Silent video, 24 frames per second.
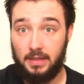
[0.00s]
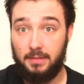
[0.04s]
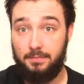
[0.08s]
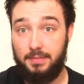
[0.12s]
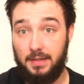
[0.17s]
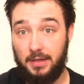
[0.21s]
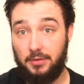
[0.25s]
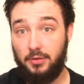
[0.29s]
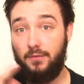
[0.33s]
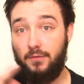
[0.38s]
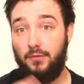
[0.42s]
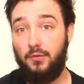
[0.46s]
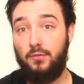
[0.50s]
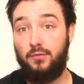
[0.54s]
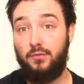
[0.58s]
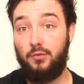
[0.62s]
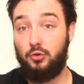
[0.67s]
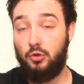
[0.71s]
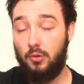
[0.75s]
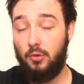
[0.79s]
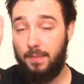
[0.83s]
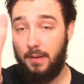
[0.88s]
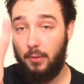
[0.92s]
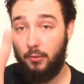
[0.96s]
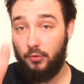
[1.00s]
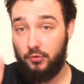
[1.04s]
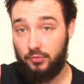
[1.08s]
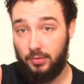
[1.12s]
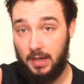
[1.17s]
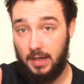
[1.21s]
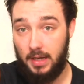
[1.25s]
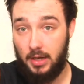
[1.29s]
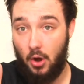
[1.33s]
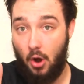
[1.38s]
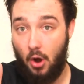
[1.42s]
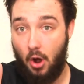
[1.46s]
Bien sûr, faut que vos deux parents soient
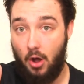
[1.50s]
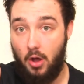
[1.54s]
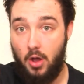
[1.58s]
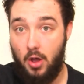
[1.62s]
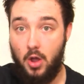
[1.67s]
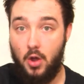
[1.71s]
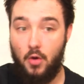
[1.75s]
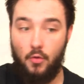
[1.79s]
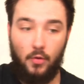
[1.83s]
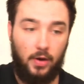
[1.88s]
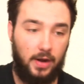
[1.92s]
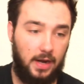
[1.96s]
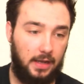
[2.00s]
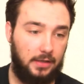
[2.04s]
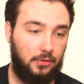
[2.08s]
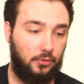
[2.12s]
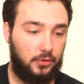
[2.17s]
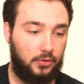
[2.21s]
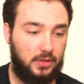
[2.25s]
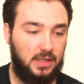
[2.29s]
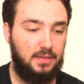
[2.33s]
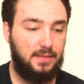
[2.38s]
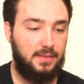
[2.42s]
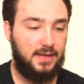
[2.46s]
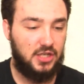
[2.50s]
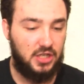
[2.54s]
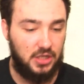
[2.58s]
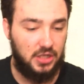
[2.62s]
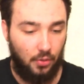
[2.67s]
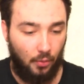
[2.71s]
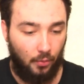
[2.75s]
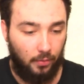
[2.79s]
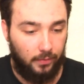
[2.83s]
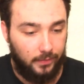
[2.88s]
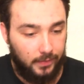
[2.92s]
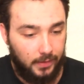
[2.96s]
d'accord. Voilà, donc
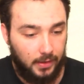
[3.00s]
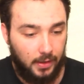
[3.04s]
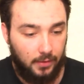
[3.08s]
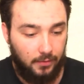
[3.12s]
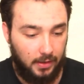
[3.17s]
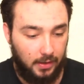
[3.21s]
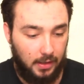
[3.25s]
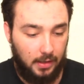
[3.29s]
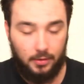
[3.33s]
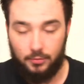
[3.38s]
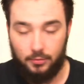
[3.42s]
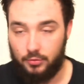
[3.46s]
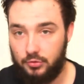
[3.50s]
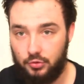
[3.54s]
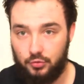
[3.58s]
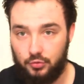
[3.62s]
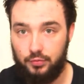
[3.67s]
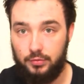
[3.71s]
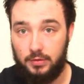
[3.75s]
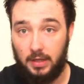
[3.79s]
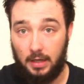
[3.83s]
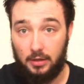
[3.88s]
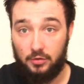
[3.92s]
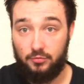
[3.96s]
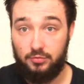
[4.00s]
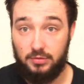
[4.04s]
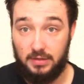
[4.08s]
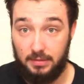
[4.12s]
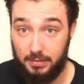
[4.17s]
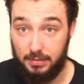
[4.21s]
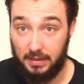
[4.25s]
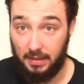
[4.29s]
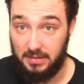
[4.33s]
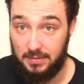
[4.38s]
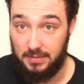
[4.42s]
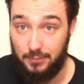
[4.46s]
imaginons, voilà, je vous,
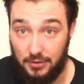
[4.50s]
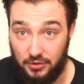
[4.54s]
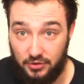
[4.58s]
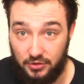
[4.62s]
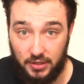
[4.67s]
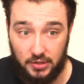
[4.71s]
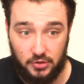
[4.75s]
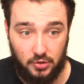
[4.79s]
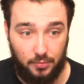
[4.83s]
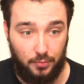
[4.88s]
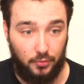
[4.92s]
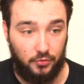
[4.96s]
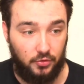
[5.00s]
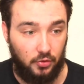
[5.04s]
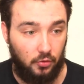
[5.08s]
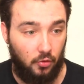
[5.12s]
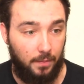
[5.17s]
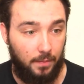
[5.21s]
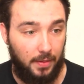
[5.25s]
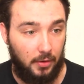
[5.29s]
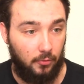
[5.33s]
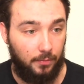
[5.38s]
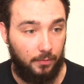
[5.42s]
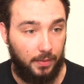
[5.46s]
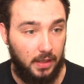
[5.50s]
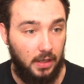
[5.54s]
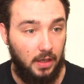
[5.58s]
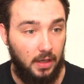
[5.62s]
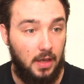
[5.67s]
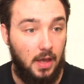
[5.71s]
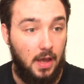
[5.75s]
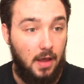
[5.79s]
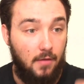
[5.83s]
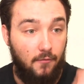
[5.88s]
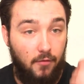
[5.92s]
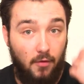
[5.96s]
explique un petit peu la situation pour ceux qui n'ont pas compris.
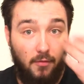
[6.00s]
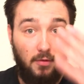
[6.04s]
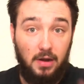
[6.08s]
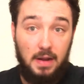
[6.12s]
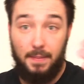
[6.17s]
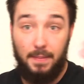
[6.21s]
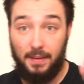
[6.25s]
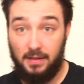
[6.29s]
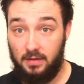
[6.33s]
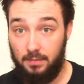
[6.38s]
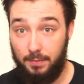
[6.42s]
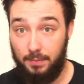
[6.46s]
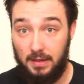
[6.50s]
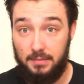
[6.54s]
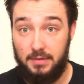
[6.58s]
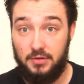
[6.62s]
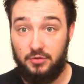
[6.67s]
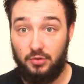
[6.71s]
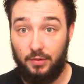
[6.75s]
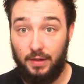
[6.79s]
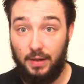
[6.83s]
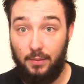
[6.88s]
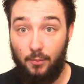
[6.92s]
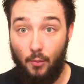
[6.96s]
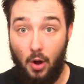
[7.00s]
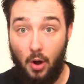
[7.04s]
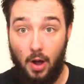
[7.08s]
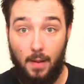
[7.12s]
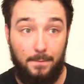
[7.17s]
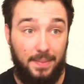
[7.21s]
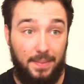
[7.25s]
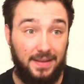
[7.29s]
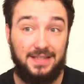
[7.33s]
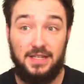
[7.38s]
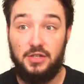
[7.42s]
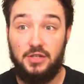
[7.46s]
Vous voulez participer à l'émission avec
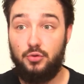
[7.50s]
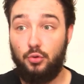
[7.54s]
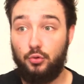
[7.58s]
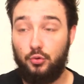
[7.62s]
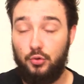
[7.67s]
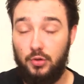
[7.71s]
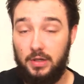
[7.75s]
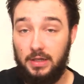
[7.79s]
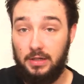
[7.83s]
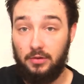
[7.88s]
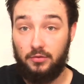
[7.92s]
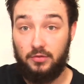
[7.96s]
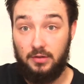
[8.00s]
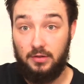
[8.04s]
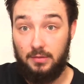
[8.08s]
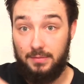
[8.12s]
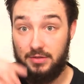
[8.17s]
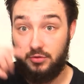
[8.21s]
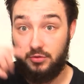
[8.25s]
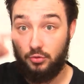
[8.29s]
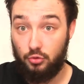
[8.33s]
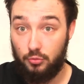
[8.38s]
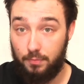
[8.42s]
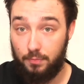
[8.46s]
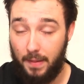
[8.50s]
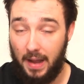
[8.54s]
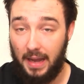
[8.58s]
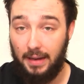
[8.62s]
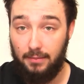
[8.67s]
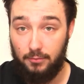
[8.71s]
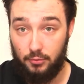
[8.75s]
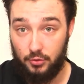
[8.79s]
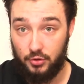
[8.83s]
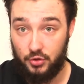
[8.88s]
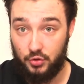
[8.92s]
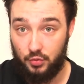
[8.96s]
moi Passez sur Gulli dans une émission du
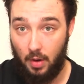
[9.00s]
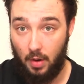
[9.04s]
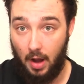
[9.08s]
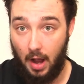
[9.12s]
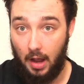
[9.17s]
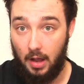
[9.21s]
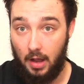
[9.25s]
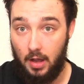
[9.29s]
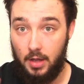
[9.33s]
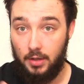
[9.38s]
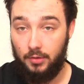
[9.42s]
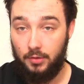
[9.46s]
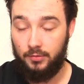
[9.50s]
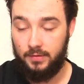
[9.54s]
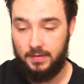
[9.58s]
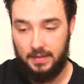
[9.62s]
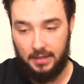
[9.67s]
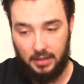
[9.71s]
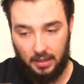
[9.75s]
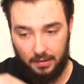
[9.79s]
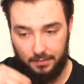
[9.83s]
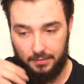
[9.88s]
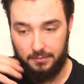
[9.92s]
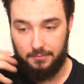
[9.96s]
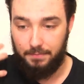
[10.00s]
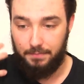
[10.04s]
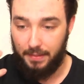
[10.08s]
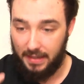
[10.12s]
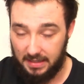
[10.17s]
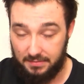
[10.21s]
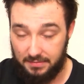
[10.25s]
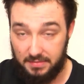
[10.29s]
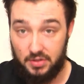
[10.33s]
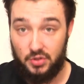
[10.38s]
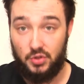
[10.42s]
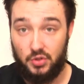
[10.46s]
Prime le soir. Donc c'est quand même une
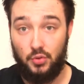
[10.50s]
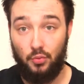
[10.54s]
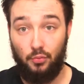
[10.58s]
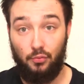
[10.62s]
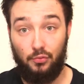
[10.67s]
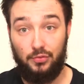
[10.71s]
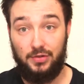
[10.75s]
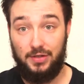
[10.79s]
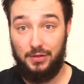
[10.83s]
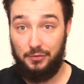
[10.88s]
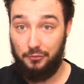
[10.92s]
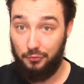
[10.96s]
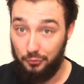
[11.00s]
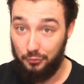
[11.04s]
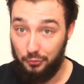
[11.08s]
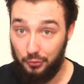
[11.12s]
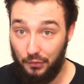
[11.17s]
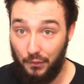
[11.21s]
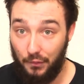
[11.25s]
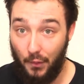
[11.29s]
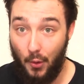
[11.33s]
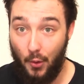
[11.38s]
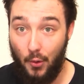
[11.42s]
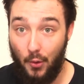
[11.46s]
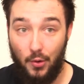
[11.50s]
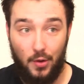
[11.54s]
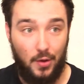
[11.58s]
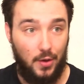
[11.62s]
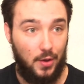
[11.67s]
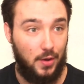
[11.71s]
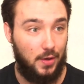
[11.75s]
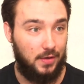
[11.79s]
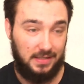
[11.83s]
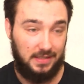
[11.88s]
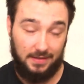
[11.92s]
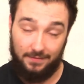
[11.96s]
belle émission, c'est tout nouveau,
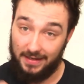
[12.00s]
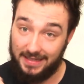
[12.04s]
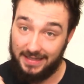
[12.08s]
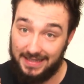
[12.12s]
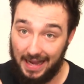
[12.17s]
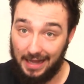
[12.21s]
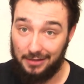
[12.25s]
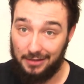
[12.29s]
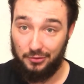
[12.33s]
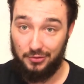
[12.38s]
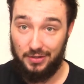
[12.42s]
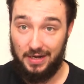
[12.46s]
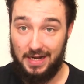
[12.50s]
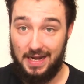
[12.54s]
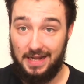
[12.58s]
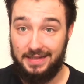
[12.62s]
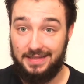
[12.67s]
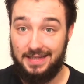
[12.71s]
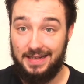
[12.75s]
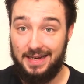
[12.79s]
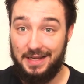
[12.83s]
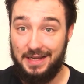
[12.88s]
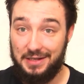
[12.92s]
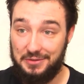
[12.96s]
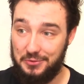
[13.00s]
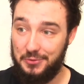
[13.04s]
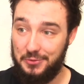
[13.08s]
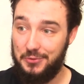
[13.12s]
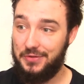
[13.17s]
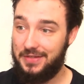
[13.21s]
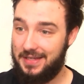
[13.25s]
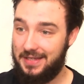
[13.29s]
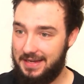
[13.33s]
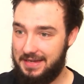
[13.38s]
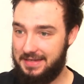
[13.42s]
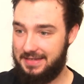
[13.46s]
ça va cartonner à la télé et
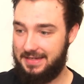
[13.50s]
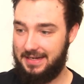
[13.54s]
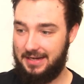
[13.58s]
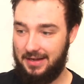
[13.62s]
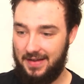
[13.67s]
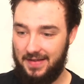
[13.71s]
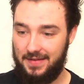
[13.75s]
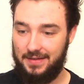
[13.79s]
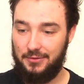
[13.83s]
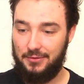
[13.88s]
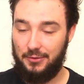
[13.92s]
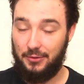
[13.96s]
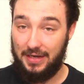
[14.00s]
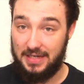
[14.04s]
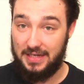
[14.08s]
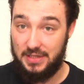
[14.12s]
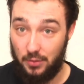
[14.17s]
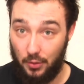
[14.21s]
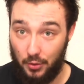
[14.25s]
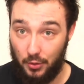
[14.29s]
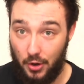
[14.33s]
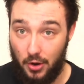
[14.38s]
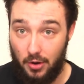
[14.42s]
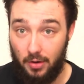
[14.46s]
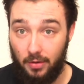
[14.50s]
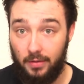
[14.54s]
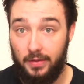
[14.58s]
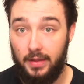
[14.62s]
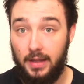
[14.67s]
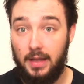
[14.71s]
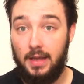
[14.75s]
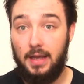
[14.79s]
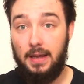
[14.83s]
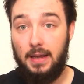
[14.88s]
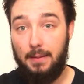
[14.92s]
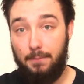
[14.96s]
tout, c'est quand même une occasion en or.
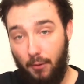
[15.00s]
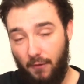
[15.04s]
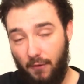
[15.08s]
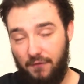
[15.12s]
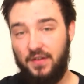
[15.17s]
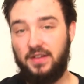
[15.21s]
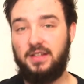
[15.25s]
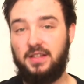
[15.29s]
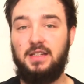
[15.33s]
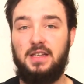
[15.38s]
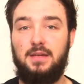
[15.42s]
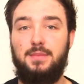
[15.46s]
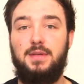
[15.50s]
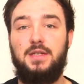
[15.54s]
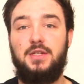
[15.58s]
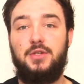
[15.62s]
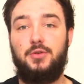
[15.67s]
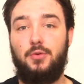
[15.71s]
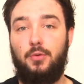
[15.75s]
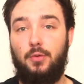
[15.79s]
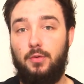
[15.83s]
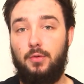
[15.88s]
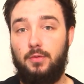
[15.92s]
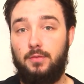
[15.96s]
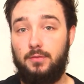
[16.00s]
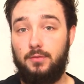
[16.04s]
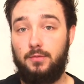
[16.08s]
Pour faire cette émission,